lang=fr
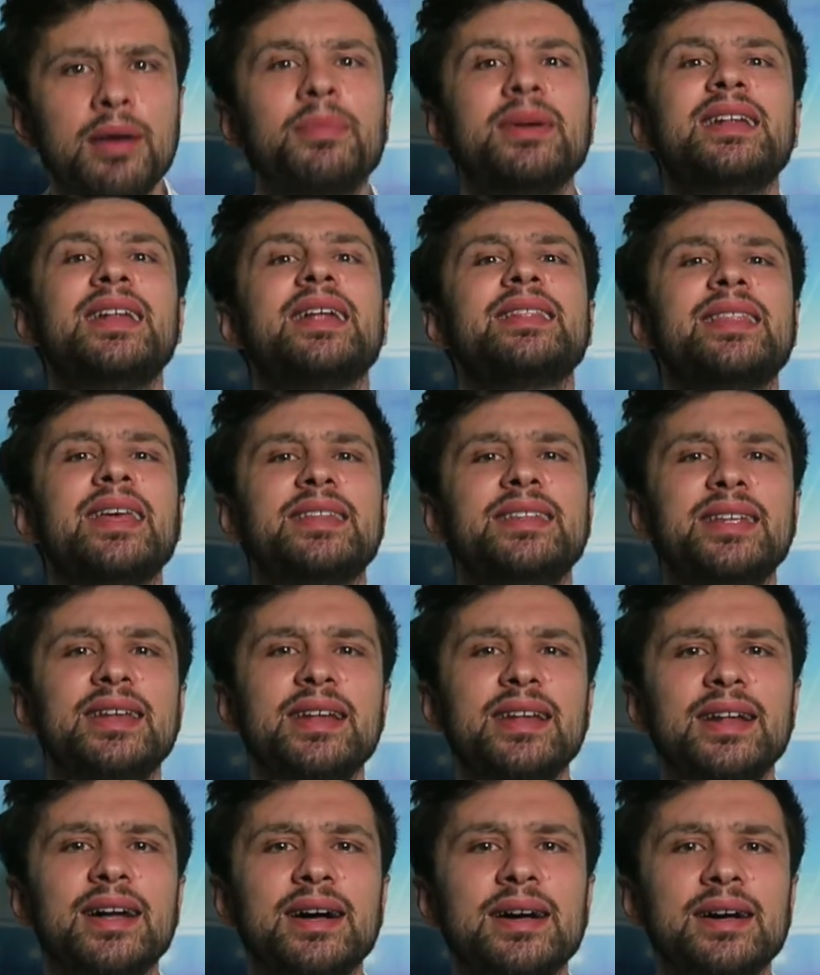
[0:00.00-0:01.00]
Mais de la tête
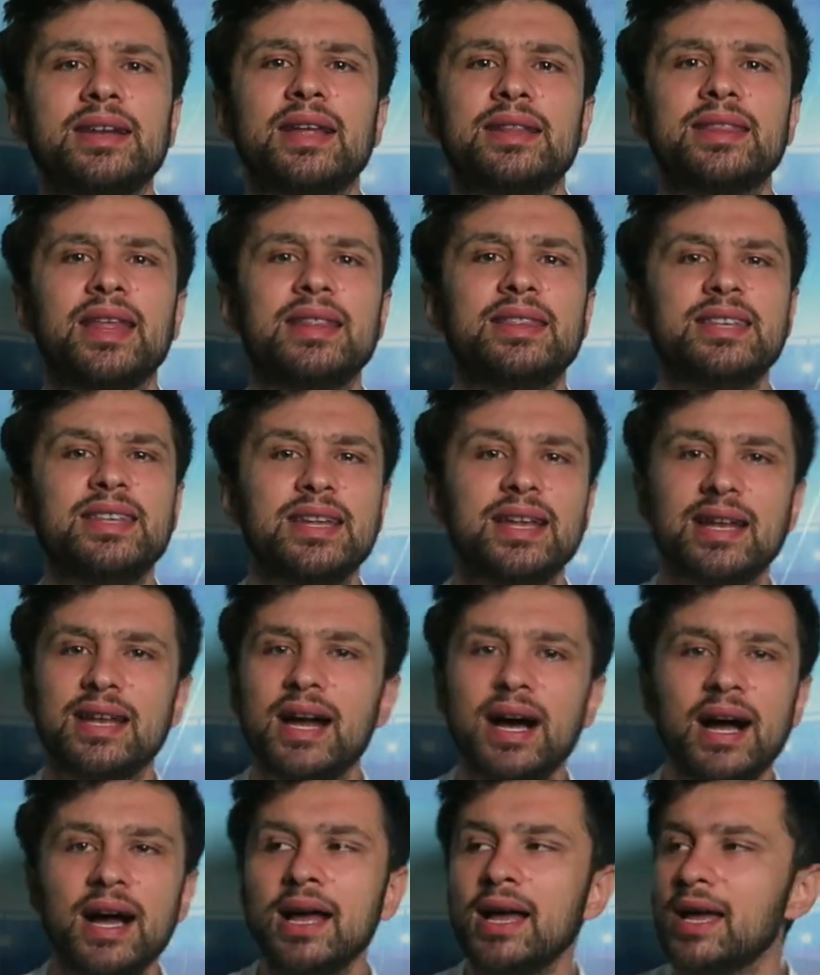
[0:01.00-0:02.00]
il est là, de la tête il est
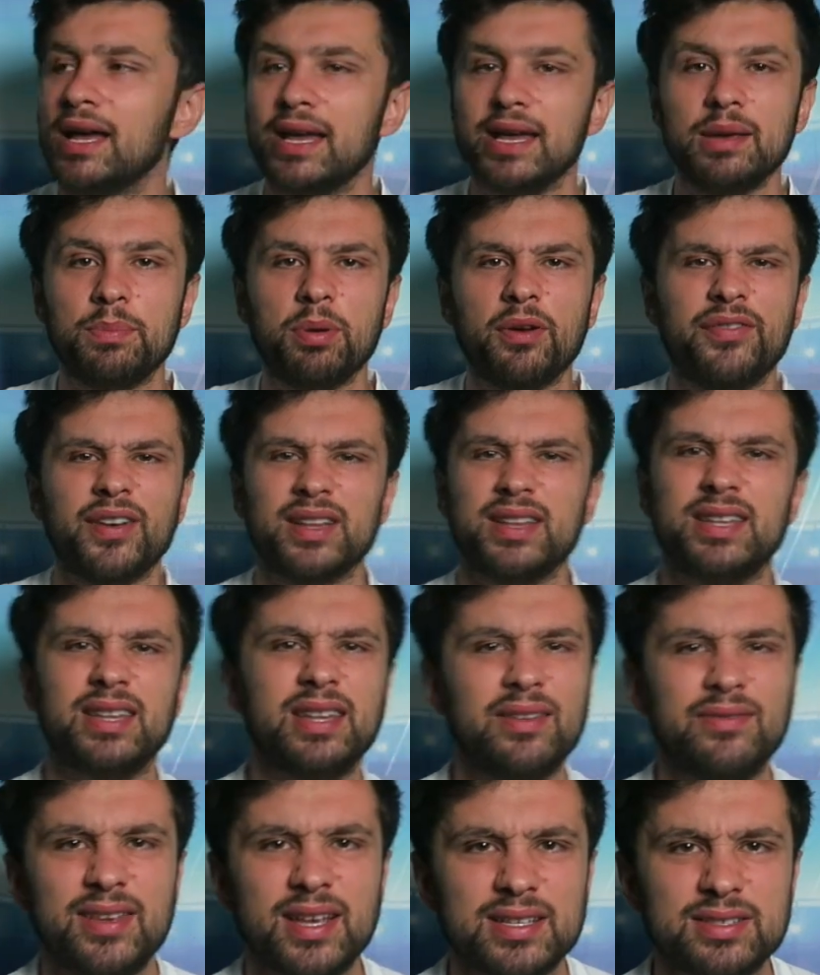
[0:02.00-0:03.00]
là et il peut faire des
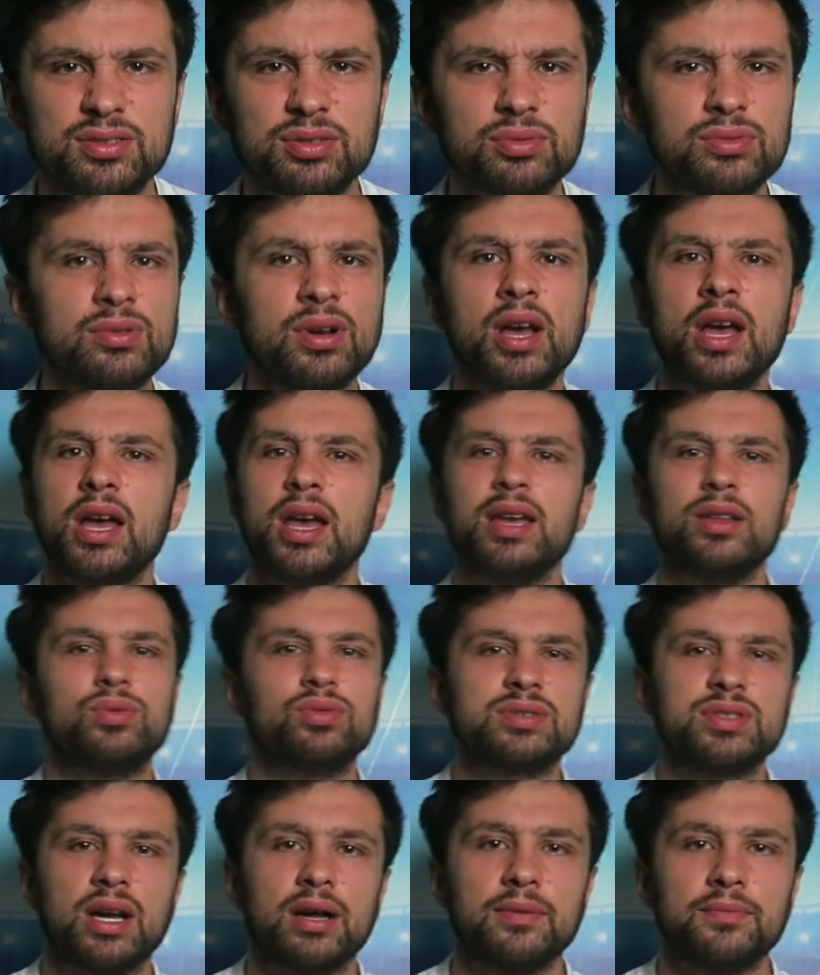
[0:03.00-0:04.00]
déviations et
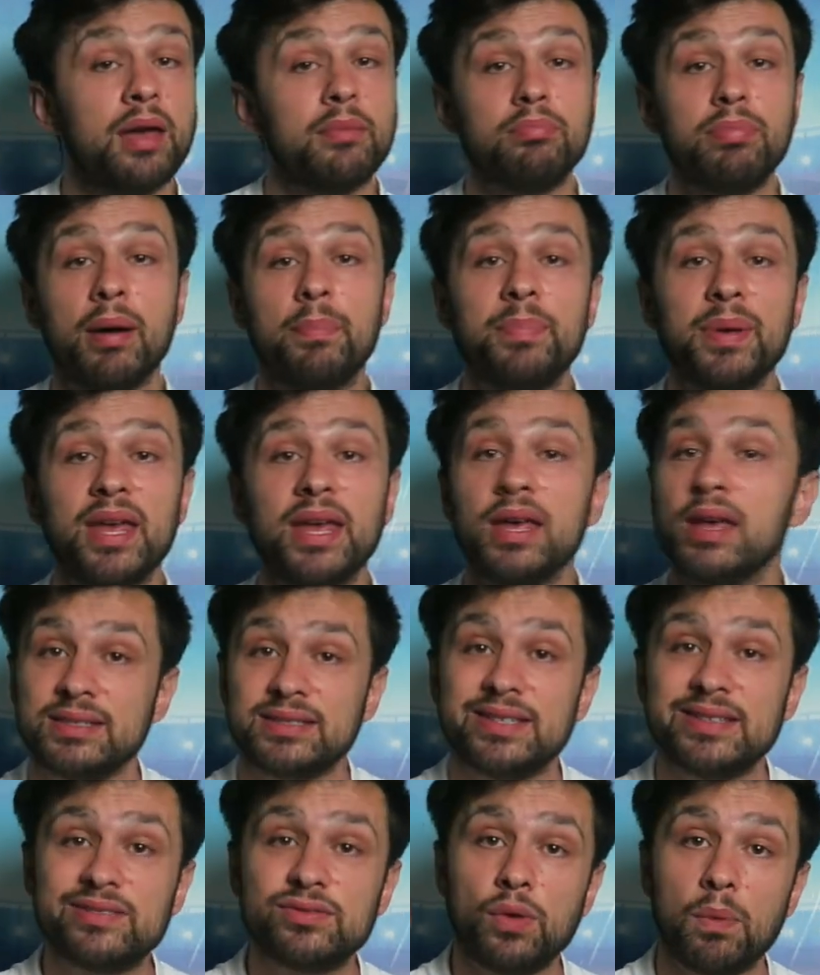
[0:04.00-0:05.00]
tout ça. Mbappé,
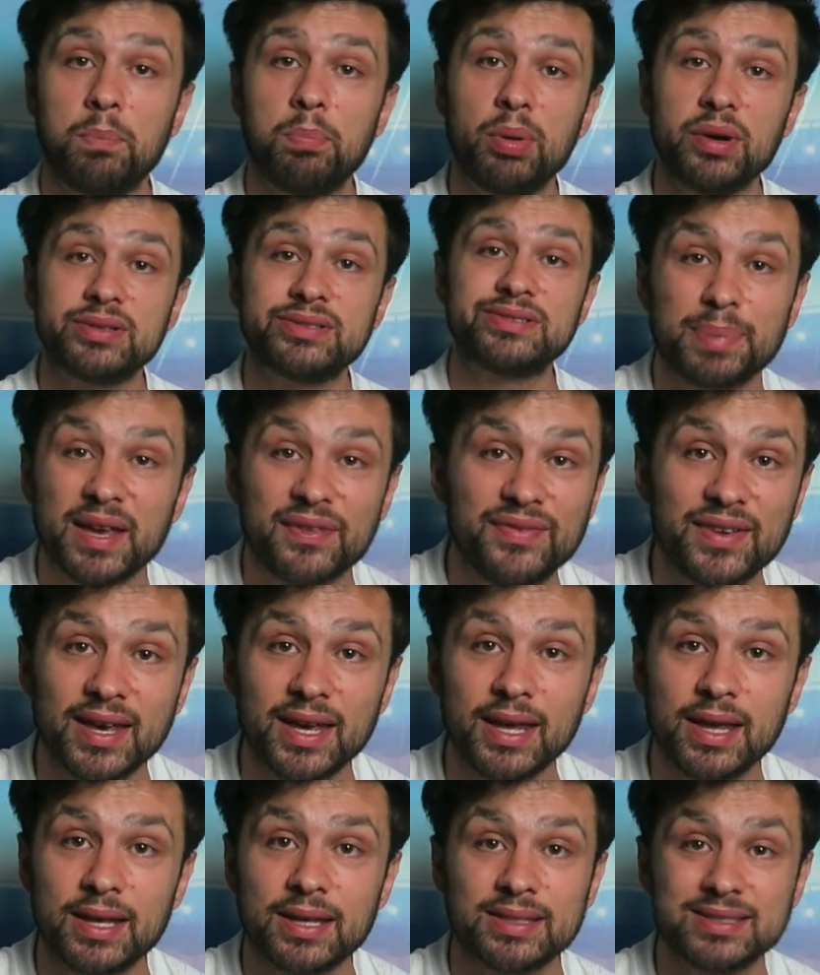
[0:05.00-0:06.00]
c'est son poste
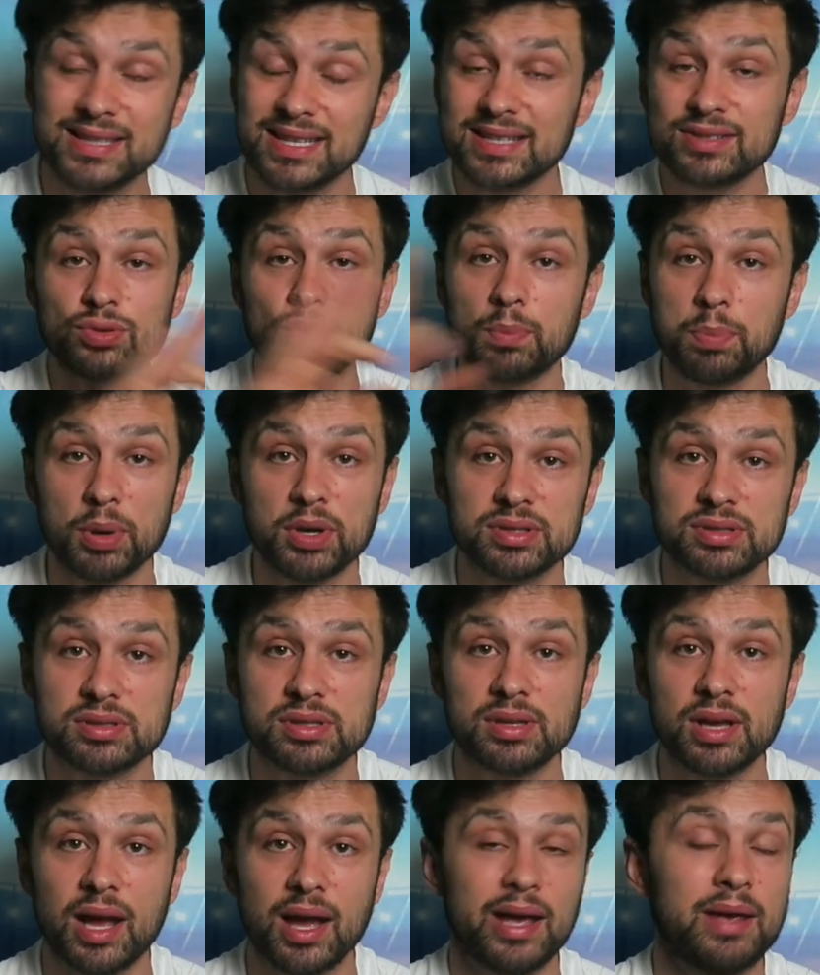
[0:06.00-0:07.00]
préféré, c'est son
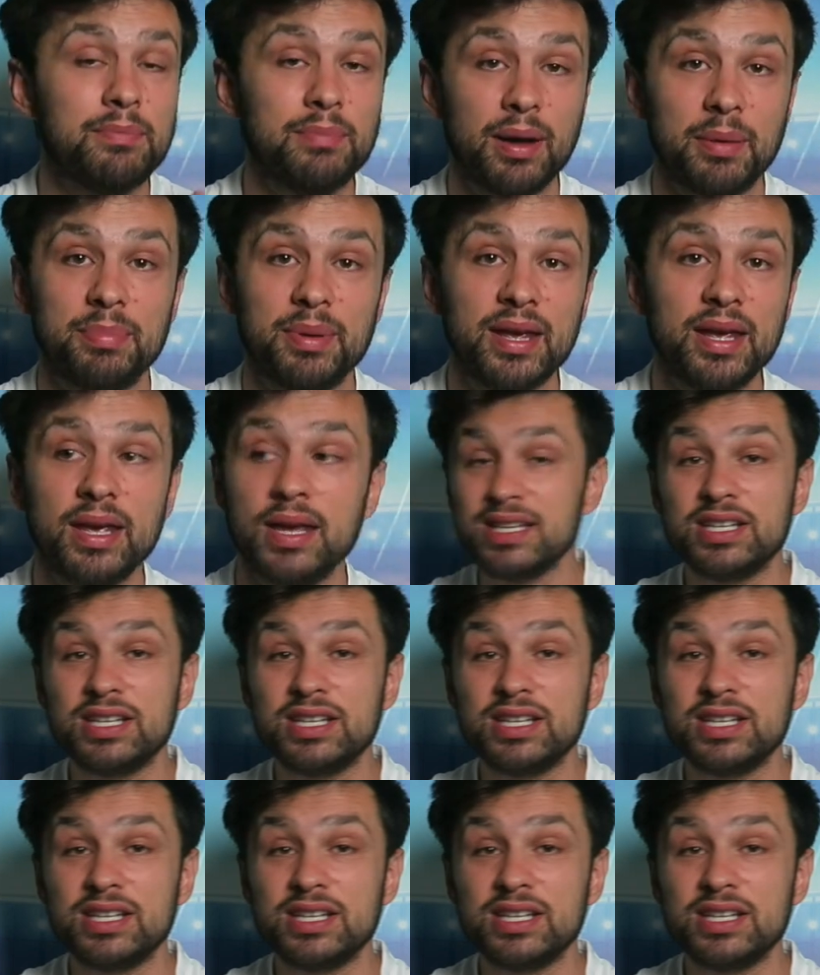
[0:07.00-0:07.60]
poste à Mbappé.